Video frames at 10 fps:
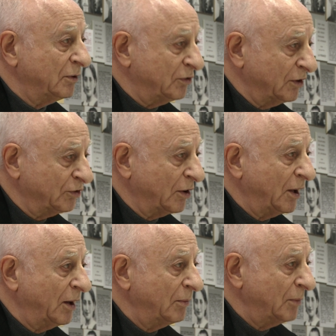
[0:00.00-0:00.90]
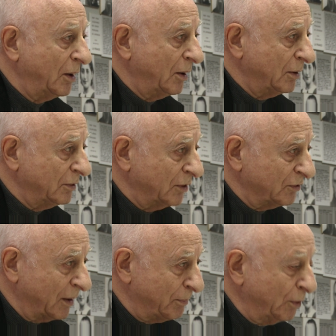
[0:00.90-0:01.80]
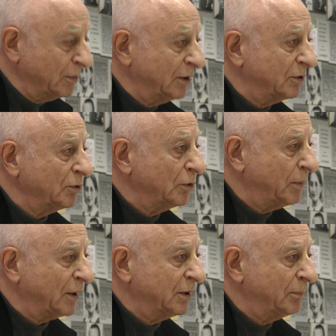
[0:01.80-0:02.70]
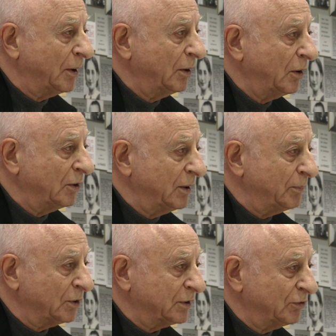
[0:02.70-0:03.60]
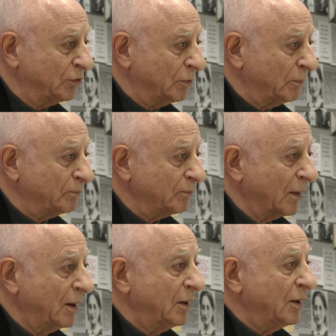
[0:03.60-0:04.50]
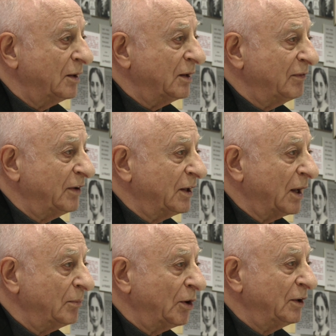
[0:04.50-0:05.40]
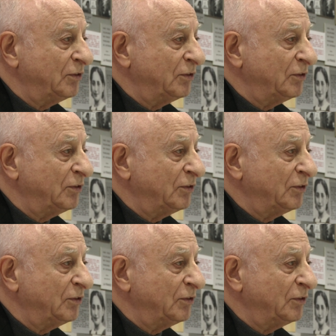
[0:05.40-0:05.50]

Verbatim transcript: Ces gens-là dans un premier temps, ne partaient pas en déportation. Il y avait également les